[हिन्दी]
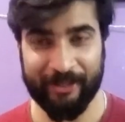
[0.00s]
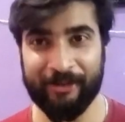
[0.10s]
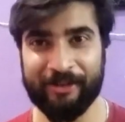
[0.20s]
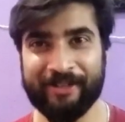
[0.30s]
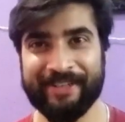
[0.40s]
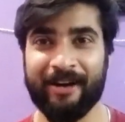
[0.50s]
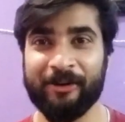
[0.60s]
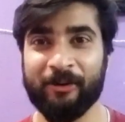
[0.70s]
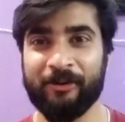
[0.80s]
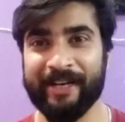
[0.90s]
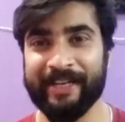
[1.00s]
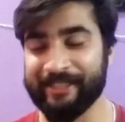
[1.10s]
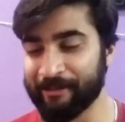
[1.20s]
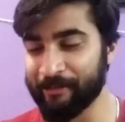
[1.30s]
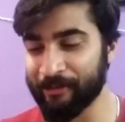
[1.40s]
चलो हार्ड कोर
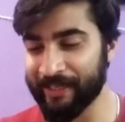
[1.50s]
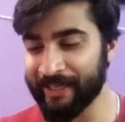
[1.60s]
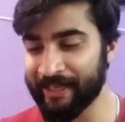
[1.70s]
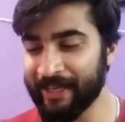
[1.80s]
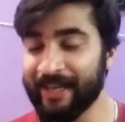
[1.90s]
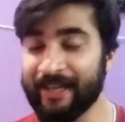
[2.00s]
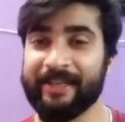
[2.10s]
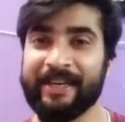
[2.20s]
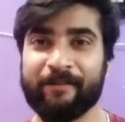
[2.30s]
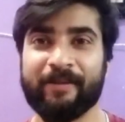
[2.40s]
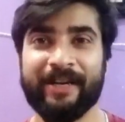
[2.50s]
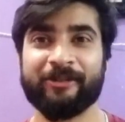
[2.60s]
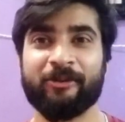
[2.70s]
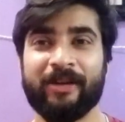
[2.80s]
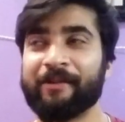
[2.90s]
टेस्टिंग भी हो गई है लेकिन यार
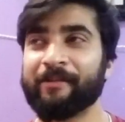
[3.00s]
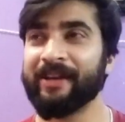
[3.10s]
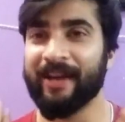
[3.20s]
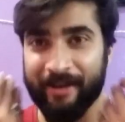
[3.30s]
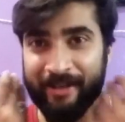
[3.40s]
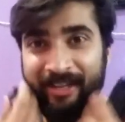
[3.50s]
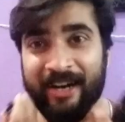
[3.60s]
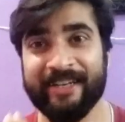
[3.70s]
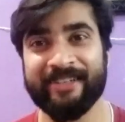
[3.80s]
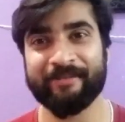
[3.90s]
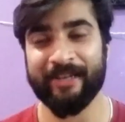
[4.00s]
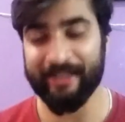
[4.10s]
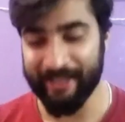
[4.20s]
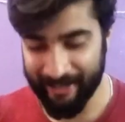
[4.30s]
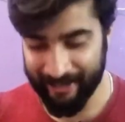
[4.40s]
ब्लेड तो लगा मैंने आगे दाढ़ी ट्रिम
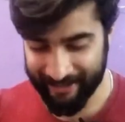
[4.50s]
करनी है